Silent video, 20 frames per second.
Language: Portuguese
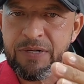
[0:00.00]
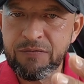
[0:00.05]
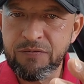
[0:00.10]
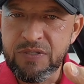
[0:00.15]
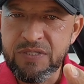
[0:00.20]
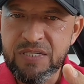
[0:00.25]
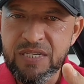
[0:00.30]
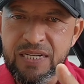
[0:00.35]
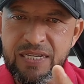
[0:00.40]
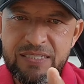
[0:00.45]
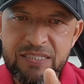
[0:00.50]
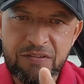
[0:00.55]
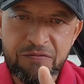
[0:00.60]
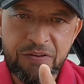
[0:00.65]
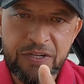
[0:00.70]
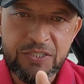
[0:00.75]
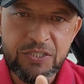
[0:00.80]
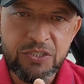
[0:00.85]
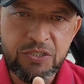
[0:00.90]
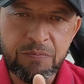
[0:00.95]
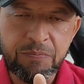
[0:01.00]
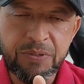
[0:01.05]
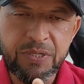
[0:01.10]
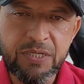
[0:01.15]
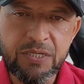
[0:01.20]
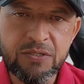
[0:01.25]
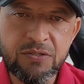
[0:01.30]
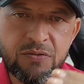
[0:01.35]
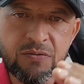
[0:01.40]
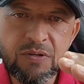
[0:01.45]
para você nessa faixa de
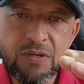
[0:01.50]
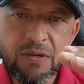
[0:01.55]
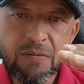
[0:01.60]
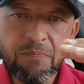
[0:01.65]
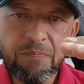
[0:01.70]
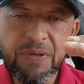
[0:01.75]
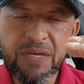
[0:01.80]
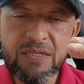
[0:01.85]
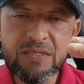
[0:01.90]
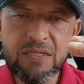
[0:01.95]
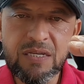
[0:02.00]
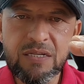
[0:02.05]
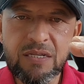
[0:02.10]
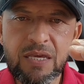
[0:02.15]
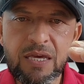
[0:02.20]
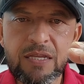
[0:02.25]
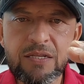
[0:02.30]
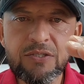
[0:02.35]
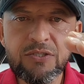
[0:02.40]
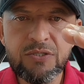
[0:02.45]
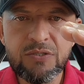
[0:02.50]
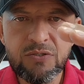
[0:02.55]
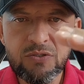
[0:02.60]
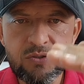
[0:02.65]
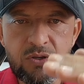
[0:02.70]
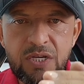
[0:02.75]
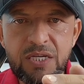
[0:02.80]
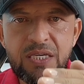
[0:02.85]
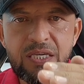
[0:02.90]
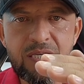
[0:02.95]
preço, pensa neles
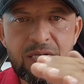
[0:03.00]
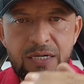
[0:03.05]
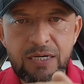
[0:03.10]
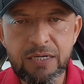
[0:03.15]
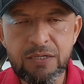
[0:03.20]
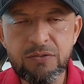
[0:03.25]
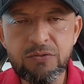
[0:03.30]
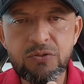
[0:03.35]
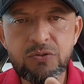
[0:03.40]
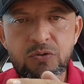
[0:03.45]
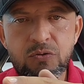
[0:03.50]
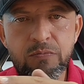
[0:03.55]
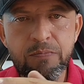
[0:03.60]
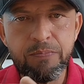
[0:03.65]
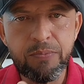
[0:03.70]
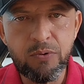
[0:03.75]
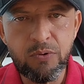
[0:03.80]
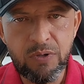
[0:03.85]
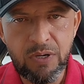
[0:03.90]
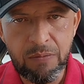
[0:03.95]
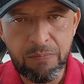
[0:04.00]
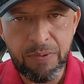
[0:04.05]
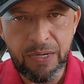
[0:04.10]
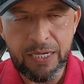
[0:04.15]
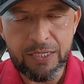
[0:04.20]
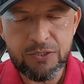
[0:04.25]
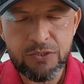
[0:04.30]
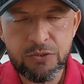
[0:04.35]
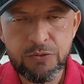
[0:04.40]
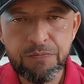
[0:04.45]
só que em anos um pouco
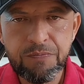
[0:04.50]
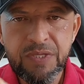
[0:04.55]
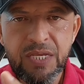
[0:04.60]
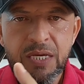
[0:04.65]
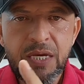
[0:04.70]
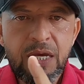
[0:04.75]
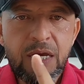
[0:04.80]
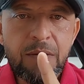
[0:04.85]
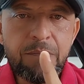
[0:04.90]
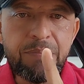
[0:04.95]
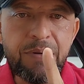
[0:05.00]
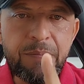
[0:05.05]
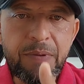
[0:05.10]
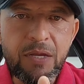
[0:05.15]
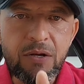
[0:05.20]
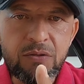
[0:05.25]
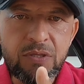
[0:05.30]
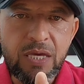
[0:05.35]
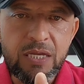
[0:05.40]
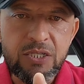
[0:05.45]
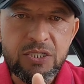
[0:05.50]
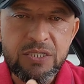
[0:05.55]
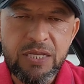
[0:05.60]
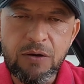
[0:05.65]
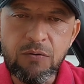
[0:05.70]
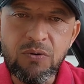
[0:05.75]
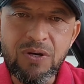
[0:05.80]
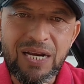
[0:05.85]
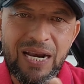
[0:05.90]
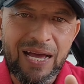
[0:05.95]
abaixo. Primeiro deles,
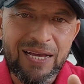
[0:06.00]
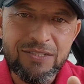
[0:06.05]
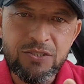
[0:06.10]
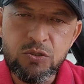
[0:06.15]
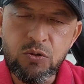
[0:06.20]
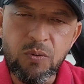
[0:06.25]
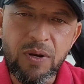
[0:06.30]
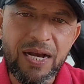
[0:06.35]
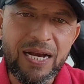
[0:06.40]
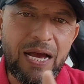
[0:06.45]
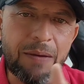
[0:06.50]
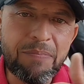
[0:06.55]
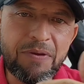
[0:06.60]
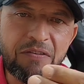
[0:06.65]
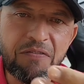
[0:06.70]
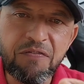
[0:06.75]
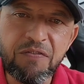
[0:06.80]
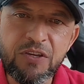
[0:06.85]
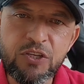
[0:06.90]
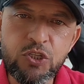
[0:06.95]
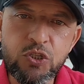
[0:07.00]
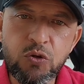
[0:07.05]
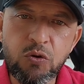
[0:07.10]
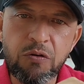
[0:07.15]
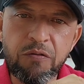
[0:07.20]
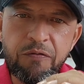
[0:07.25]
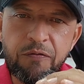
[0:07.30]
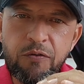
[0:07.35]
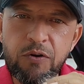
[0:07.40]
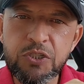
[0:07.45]
tá? Um clássico, um HB20
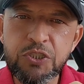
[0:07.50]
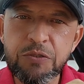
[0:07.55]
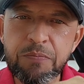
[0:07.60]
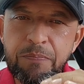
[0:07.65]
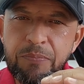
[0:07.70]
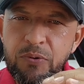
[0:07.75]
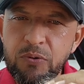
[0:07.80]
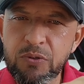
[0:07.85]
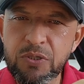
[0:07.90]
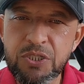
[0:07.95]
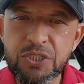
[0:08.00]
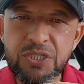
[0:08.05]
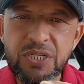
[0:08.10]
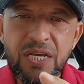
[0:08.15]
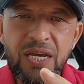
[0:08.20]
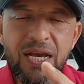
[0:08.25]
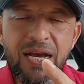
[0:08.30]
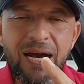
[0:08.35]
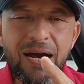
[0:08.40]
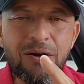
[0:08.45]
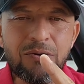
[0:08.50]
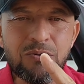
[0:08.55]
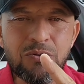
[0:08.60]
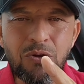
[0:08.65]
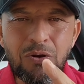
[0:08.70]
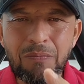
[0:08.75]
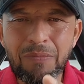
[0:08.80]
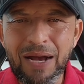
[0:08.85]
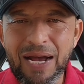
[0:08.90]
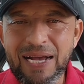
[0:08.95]
Comfort Plus
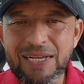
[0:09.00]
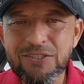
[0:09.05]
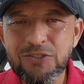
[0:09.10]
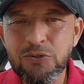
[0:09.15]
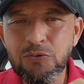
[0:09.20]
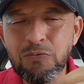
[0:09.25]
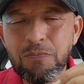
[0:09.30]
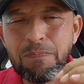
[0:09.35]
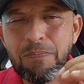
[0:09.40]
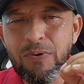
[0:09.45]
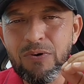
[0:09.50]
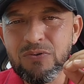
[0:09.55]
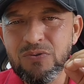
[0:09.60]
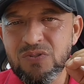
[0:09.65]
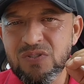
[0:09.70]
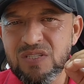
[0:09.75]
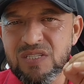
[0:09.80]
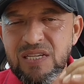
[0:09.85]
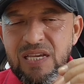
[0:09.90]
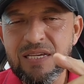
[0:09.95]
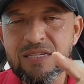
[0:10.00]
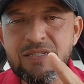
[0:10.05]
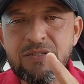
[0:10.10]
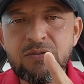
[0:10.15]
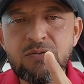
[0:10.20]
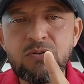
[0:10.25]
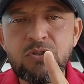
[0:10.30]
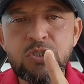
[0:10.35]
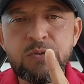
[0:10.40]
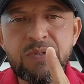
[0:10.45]
automático 1.6
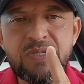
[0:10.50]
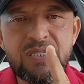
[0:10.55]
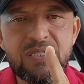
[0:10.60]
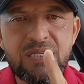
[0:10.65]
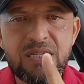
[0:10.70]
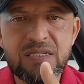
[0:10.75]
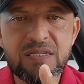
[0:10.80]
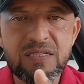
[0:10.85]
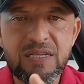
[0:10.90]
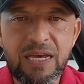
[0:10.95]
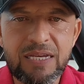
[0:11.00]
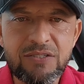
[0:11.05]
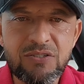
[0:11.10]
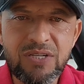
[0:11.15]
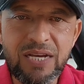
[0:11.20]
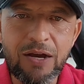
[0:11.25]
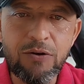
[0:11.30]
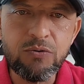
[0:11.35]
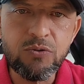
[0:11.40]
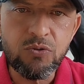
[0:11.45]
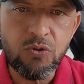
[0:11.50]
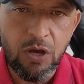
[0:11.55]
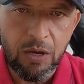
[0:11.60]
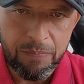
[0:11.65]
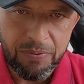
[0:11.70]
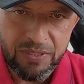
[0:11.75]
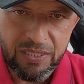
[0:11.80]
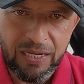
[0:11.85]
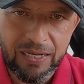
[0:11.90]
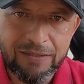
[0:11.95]
ano 2017. Carro
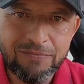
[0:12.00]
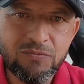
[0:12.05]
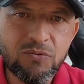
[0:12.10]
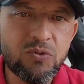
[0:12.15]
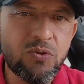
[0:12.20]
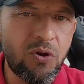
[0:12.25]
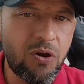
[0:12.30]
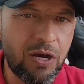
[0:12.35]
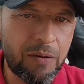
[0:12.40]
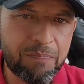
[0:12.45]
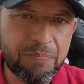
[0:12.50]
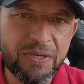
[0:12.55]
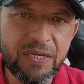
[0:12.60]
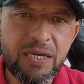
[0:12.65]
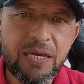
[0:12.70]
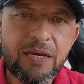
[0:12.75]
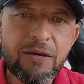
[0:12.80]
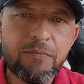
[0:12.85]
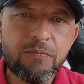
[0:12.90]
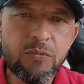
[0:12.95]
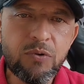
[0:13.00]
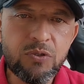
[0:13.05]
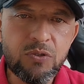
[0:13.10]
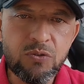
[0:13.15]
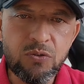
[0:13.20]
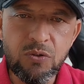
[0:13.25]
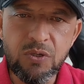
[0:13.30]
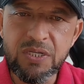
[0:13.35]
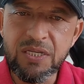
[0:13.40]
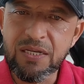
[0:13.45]
top, tá? Top,
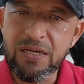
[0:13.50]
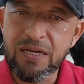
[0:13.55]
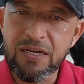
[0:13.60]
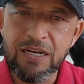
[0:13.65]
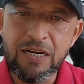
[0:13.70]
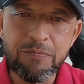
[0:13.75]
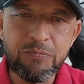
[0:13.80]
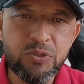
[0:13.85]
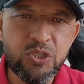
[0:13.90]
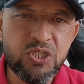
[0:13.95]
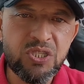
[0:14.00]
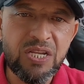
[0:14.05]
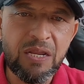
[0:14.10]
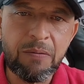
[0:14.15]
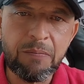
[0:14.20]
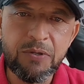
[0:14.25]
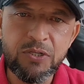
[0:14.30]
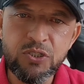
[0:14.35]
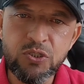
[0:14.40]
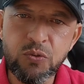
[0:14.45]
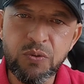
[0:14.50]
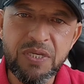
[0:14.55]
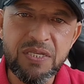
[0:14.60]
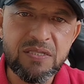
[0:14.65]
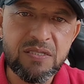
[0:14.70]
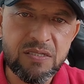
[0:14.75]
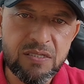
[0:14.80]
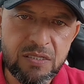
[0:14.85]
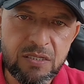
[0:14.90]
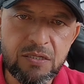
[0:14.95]
motor e câmbio extremamente
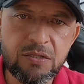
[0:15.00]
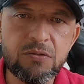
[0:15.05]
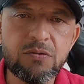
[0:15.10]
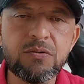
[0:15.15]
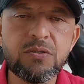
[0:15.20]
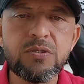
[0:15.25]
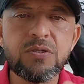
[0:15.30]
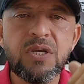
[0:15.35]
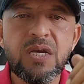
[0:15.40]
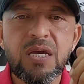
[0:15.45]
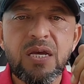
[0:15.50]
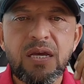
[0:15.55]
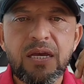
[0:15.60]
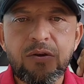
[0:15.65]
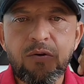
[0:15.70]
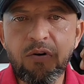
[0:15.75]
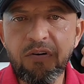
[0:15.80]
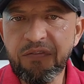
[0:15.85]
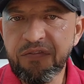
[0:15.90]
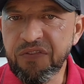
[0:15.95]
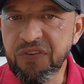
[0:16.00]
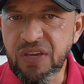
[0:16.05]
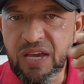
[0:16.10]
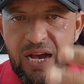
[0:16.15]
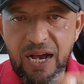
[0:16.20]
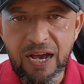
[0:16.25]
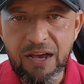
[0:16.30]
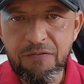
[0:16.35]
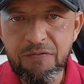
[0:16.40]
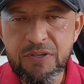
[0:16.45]
conhecidos,
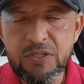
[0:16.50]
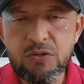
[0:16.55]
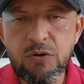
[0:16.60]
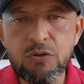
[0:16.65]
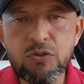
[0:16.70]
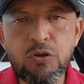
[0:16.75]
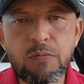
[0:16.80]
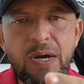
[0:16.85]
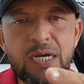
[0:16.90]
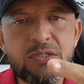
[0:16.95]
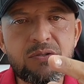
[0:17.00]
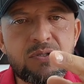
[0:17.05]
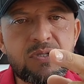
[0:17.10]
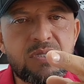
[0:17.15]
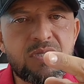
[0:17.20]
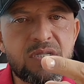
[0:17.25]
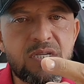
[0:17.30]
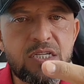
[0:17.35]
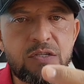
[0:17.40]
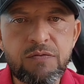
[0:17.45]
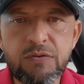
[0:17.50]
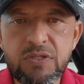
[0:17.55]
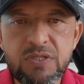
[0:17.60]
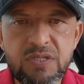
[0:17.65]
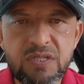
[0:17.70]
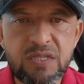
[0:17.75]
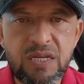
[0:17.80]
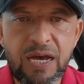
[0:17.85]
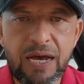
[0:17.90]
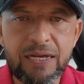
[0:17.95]
confiáveis, um automático de 6
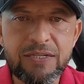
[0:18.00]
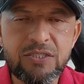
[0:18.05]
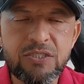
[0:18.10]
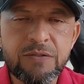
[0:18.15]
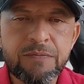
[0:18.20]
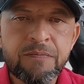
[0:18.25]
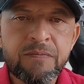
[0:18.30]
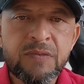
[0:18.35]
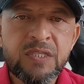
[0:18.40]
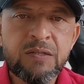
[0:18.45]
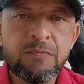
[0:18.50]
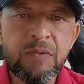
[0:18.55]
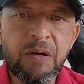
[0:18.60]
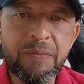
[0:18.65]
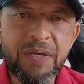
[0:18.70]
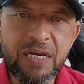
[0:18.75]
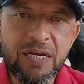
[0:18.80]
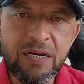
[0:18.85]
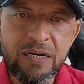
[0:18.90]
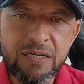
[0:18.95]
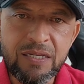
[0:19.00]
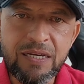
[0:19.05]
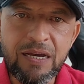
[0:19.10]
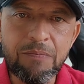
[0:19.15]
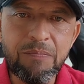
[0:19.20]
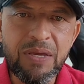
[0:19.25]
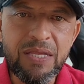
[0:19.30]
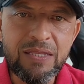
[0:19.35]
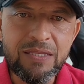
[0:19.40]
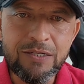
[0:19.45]
velocidades, uma
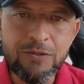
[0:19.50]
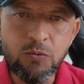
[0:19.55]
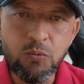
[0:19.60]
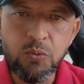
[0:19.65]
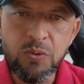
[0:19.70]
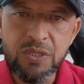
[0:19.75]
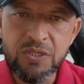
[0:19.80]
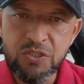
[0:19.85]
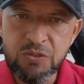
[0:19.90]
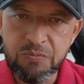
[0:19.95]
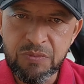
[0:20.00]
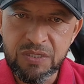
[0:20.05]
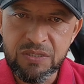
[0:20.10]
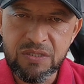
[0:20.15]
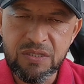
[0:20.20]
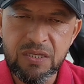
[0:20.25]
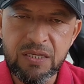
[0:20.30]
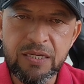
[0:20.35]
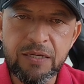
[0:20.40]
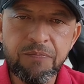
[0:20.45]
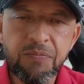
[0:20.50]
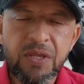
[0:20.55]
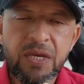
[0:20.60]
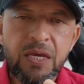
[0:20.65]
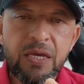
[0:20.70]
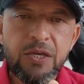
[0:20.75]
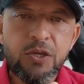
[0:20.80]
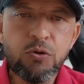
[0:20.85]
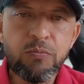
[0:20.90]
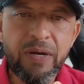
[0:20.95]
mecânica bem tranquila de manter
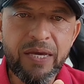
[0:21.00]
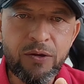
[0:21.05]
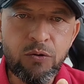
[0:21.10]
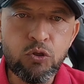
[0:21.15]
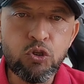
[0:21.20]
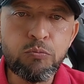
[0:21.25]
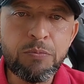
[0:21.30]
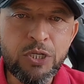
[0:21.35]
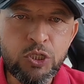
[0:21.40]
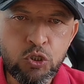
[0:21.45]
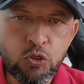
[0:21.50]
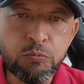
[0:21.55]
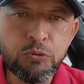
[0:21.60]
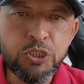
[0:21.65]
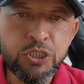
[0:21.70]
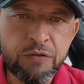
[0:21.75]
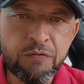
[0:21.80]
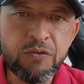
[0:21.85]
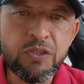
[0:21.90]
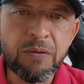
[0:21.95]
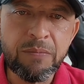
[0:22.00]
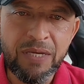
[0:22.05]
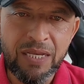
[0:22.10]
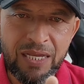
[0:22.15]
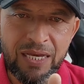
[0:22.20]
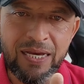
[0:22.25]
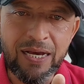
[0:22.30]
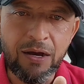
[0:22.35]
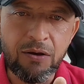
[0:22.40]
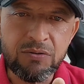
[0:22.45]
e uma economia de combustível também
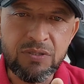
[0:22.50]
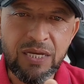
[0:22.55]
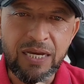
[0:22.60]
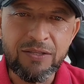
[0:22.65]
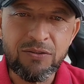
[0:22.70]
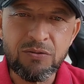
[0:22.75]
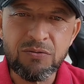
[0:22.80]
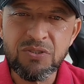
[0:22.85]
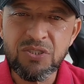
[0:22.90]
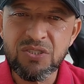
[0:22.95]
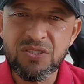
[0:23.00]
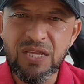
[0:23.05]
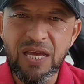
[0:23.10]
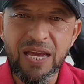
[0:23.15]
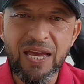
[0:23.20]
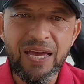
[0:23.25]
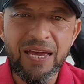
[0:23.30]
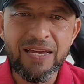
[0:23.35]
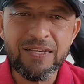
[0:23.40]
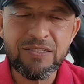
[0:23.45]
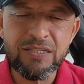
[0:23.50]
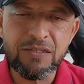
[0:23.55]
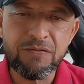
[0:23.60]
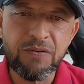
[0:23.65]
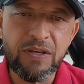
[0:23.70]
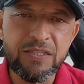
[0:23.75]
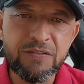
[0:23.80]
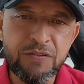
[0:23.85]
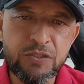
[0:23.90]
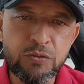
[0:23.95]
legal, tá? Em torno de 10, às
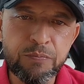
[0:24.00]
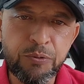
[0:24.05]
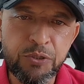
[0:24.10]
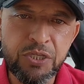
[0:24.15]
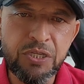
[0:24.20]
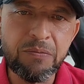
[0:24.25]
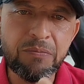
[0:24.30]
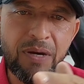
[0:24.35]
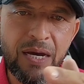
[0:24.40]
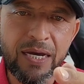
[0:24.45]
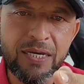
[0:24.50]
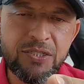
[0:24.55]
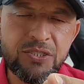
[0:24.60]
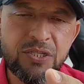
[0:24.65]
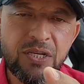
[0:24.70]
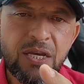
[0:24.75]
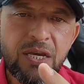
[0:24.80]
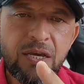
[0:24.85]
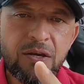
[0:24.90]
vezes um pouquinho mais